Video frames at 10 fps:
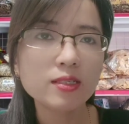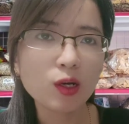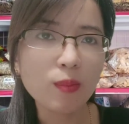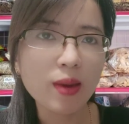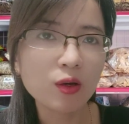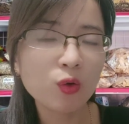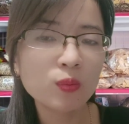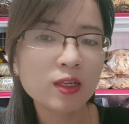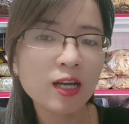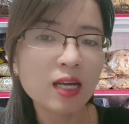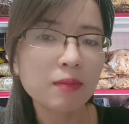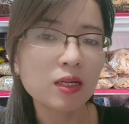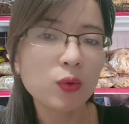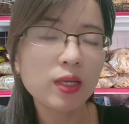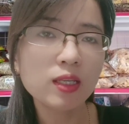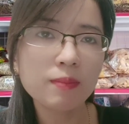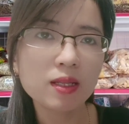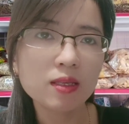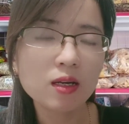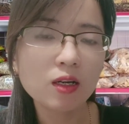Chào bạn, ung thư hạch bạch huyết thì
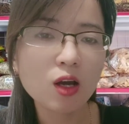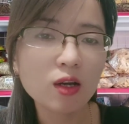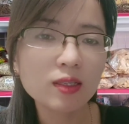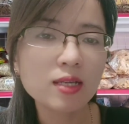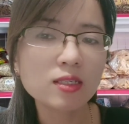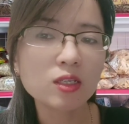bệnh nhân có thể